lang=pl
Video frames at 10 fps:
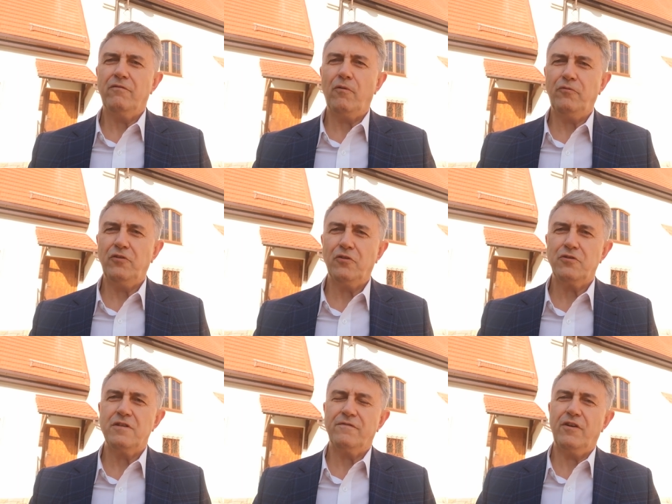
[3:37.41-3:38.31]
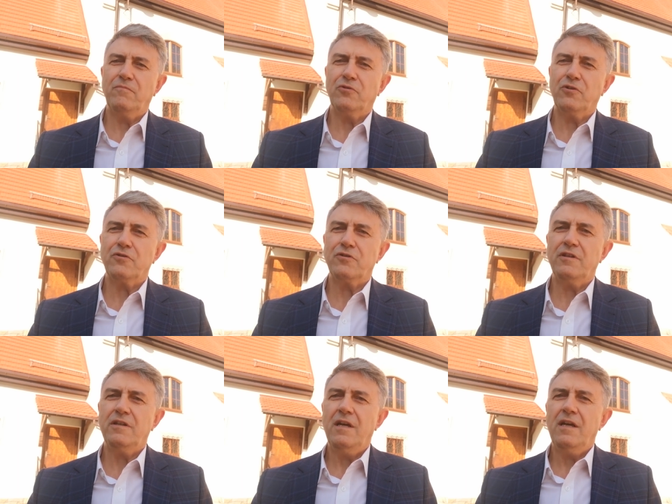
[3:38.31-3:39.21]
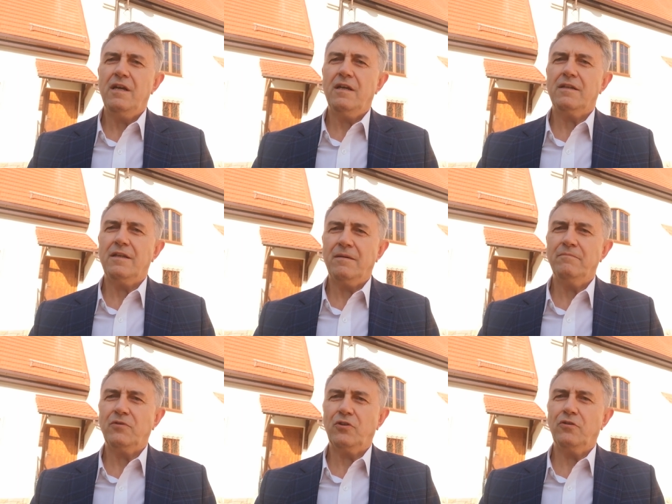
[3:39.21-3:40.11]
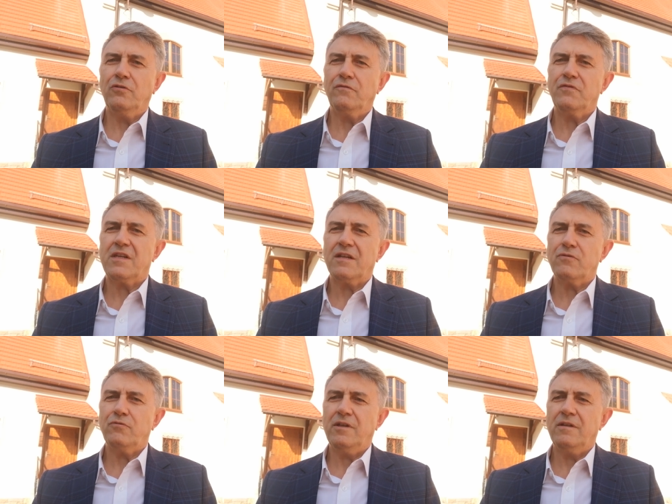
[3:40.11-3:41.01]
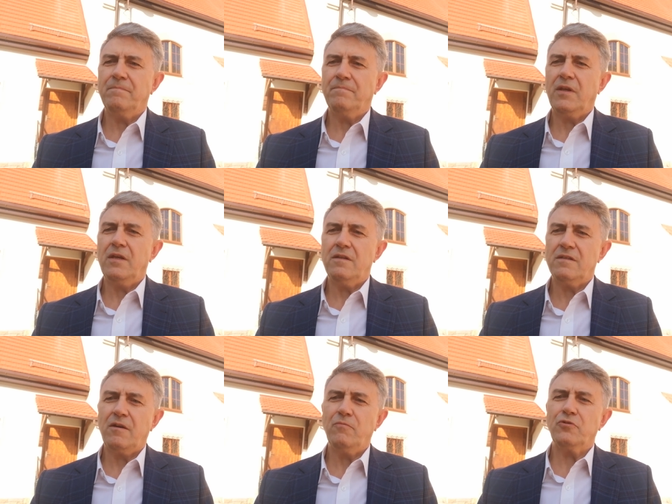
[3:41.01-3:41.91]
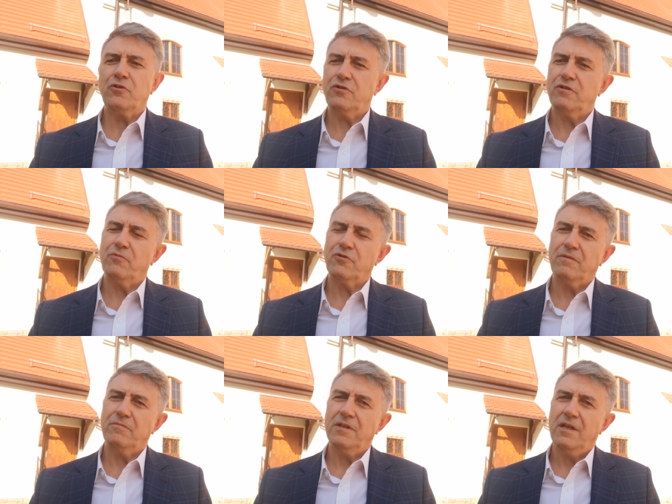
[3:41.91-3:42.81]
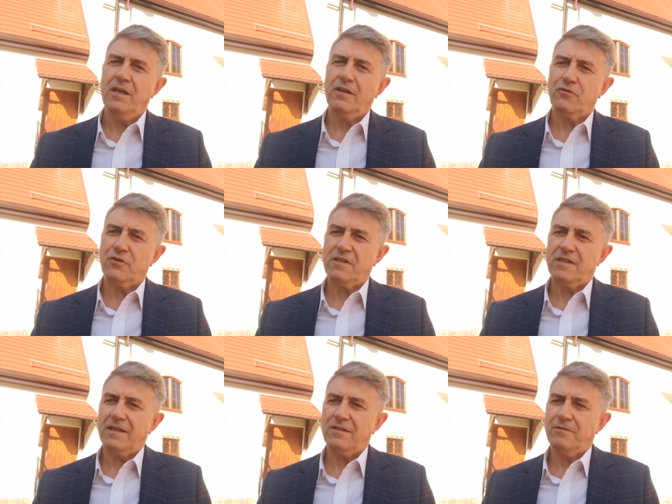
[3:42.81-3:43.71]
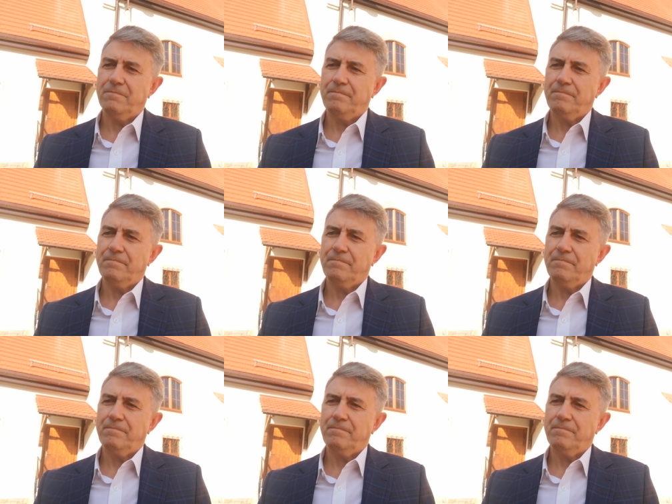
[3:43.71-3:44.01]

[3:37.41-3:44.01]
w obfitości swojej mądrości e, nam to wskazuje i z tej mądrości możemy korzystać.